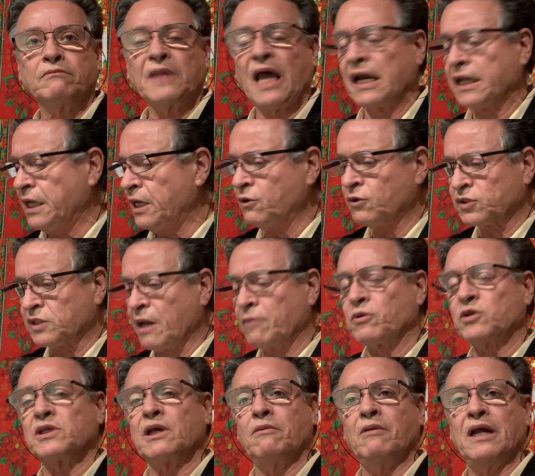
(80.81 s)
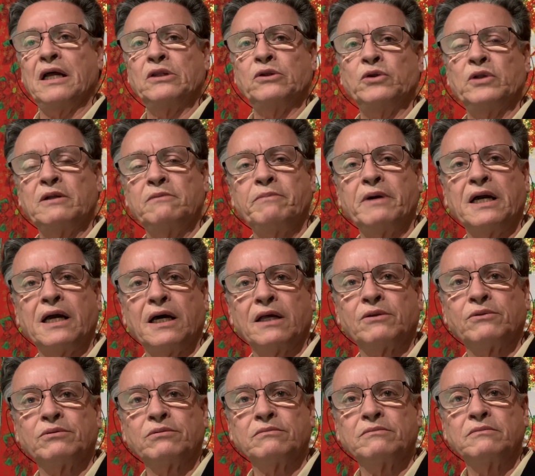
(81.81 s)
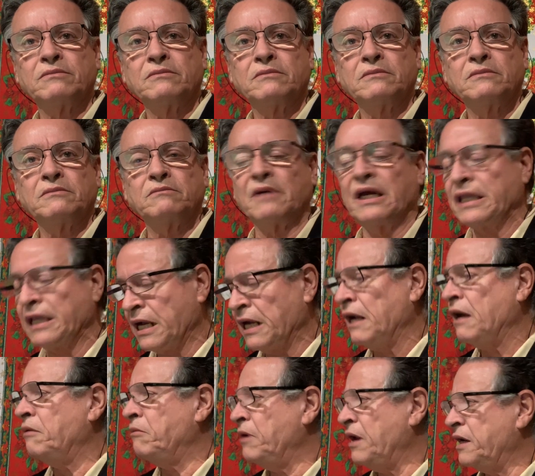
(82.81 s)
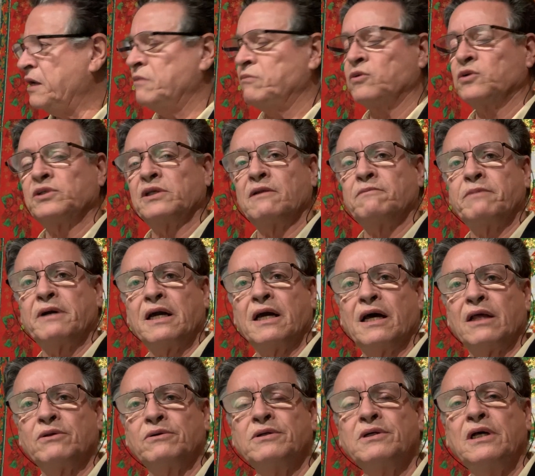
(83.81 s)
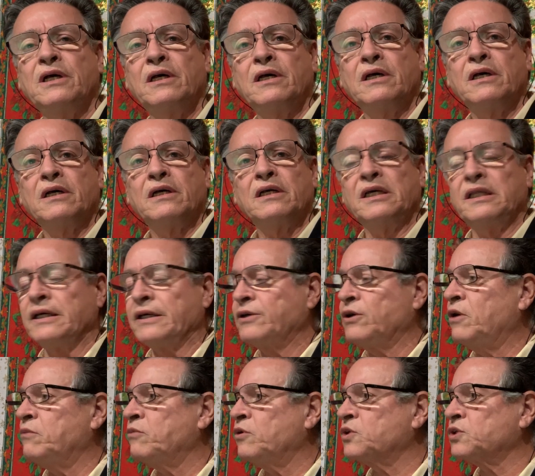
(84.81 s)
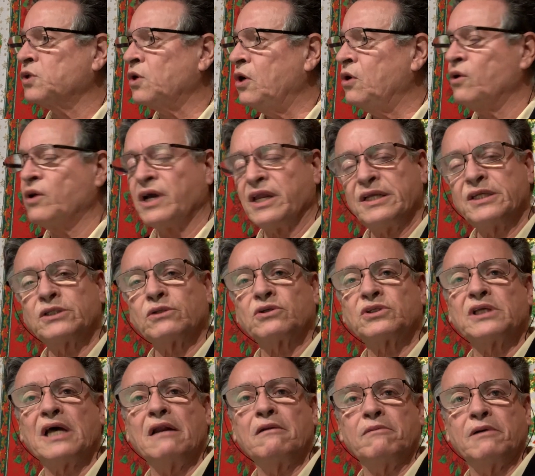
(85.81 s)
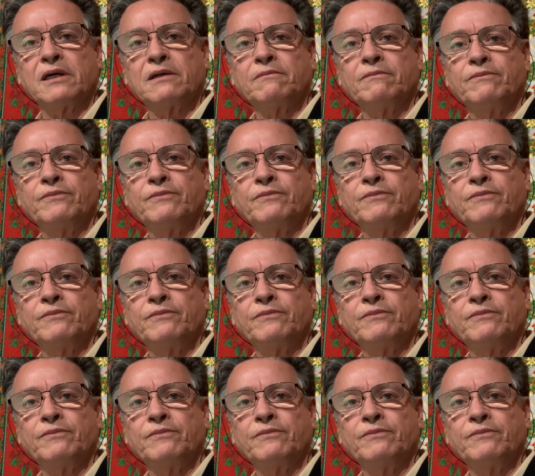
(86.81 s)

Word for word: Aquí no estamos hablando del pecado. Mañana hablaremos del pecado y de cómo solo Cristo salva.